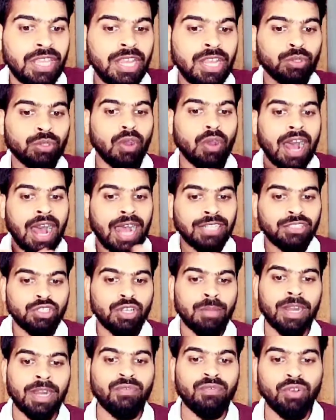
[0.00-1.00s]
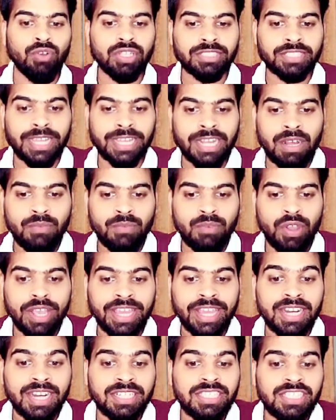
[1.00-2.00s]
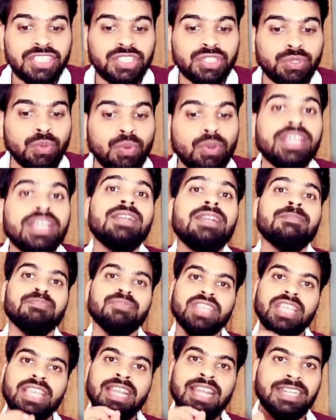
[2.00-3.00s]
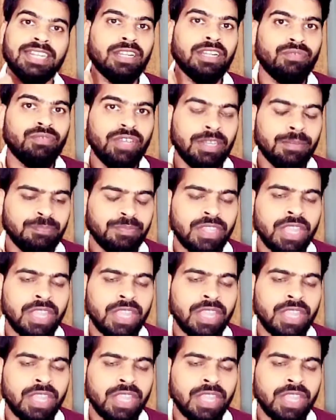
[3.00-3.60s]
तो आज जो हमारा फोकस रहेगा वो एनर्जी स्टोर्ड इन इलेक्ट्रिक फील्ड